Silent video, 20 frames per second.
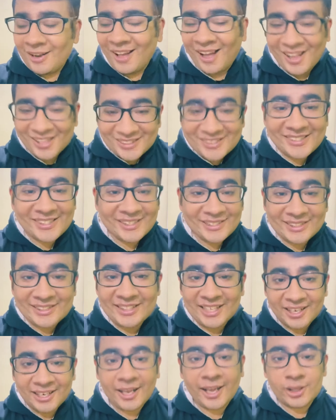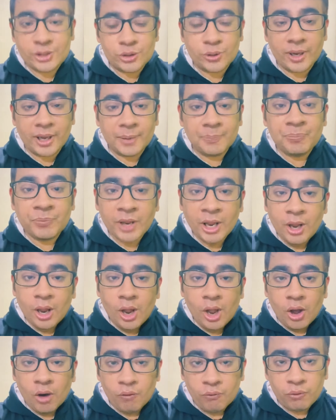लाल सिंह चड्डा जो है
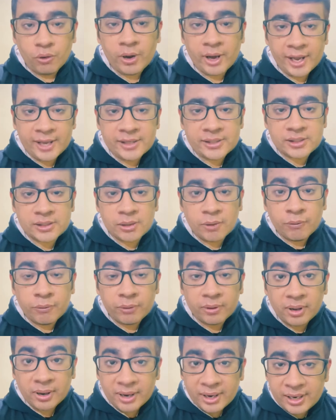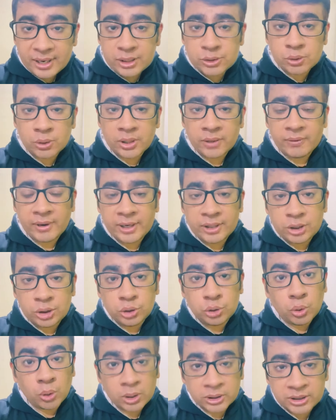वो गाइस रिलीज होने वाली
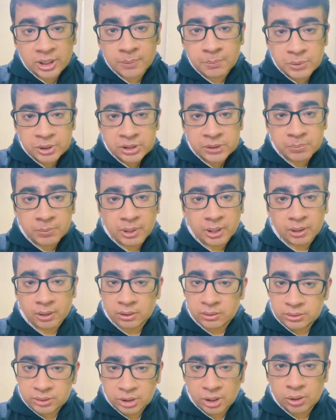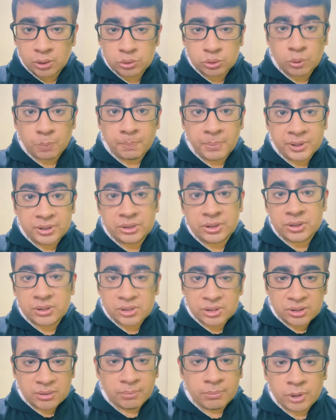थी 2020 में जी हाँ दोस्तों 25
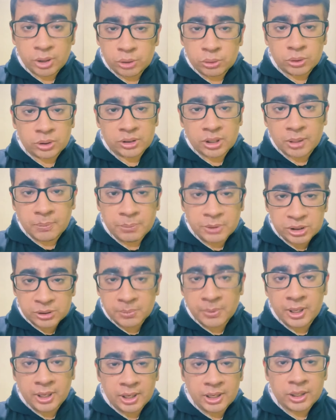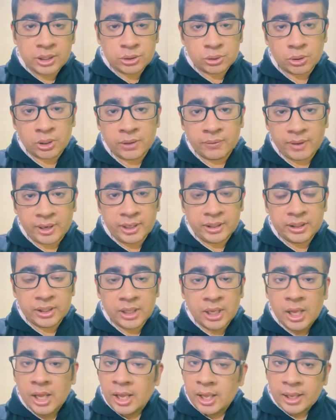दिसंबर 2020 में ही रिलीज होने वाली
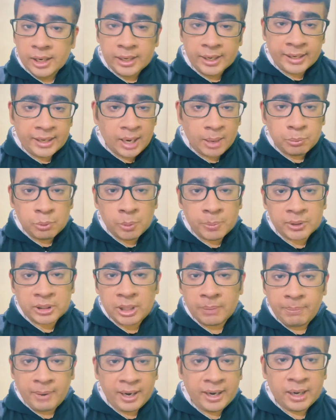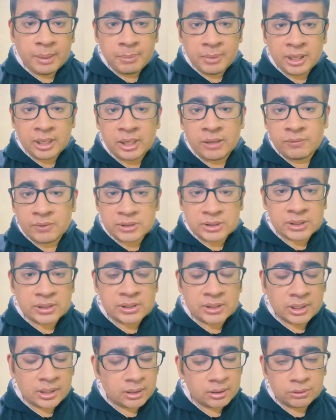थी लेकिन आपको पता है पैंडेमिक की वजह
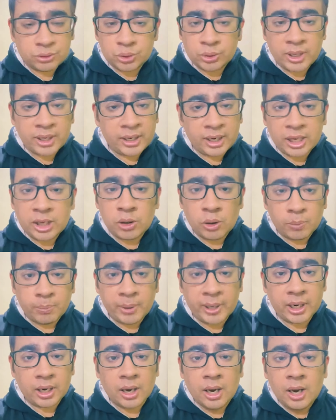से जो है नहीं हो पाई